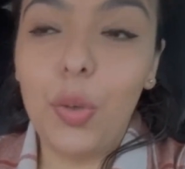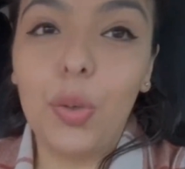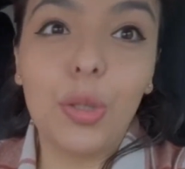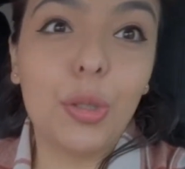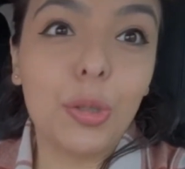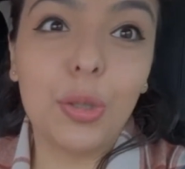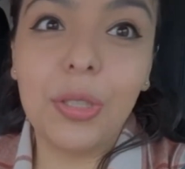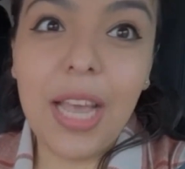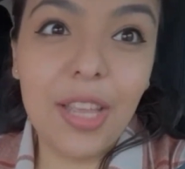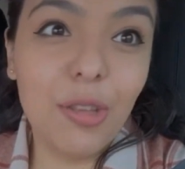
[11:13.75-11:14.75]
otros dos
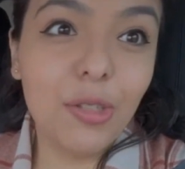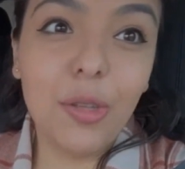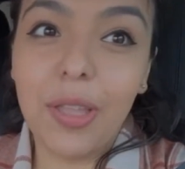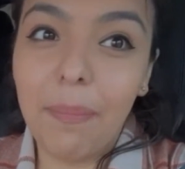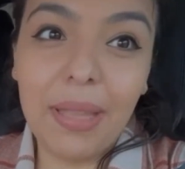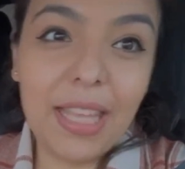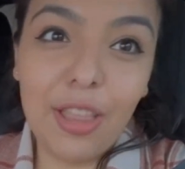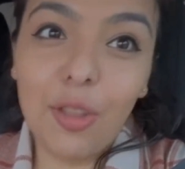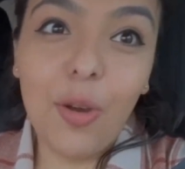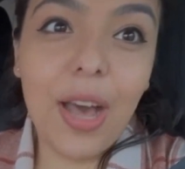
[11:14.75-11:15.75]
años o
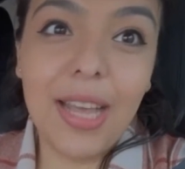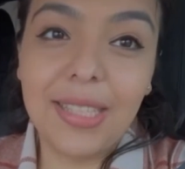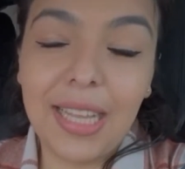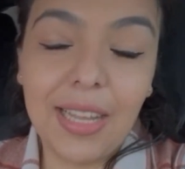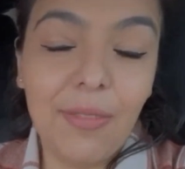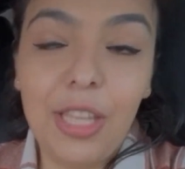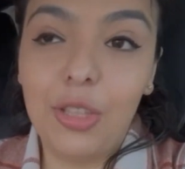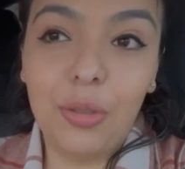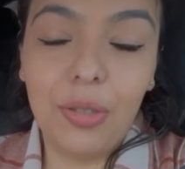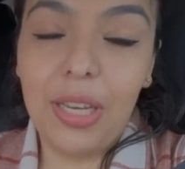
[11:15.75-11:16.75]
dependiendo hasta
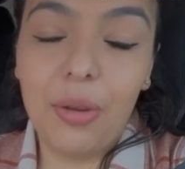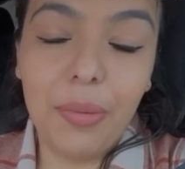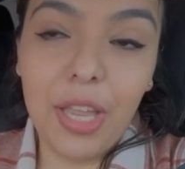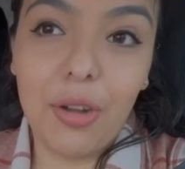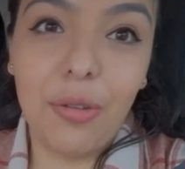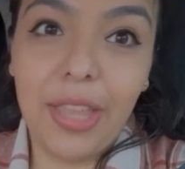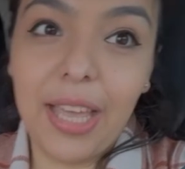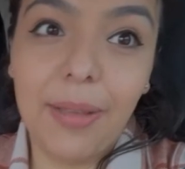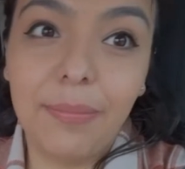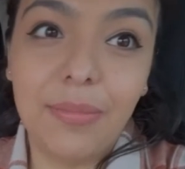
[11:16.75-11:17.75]
cuándo el gobierno
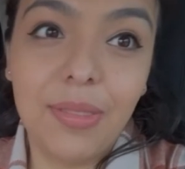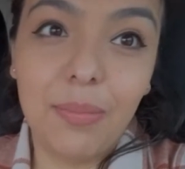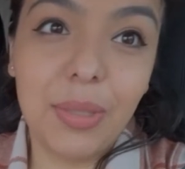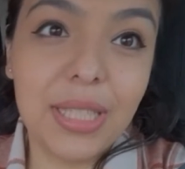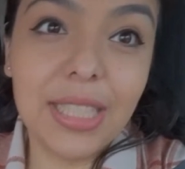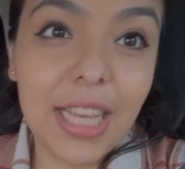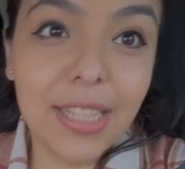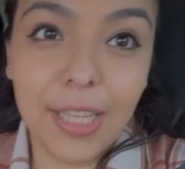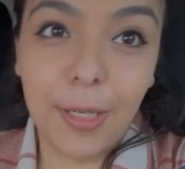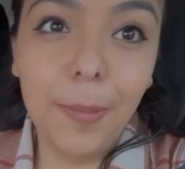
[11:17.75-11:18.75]
dé pues
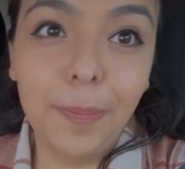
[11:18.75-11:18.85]
chance, ¿no?